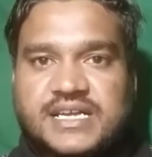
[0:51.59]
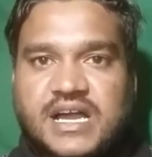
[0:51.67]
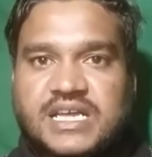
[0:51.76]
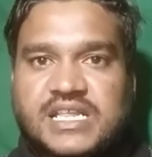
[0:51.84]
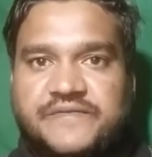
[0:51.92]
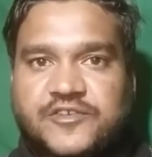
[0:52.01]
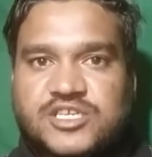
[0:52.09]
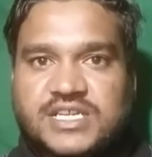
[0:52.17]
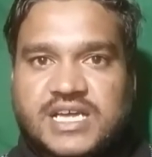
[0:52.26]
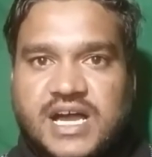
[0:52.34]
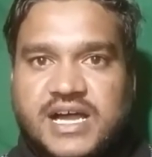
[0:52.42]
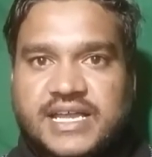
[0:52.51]
के आखिर ये फीचर
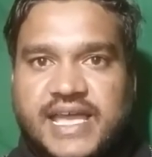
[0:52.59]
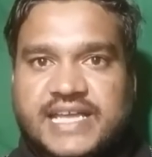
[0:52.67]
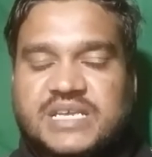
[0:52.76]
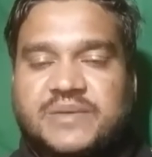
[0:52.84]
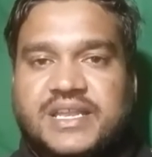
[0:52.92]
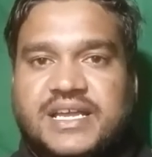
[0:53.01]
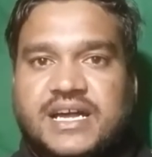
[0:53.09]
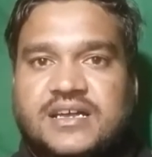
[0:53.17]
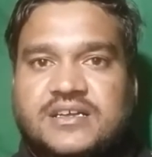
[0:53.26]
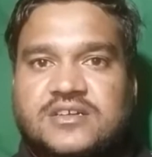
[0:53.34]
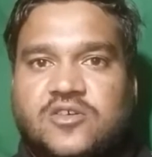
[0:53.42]
कहाँ कैसे मिलेगा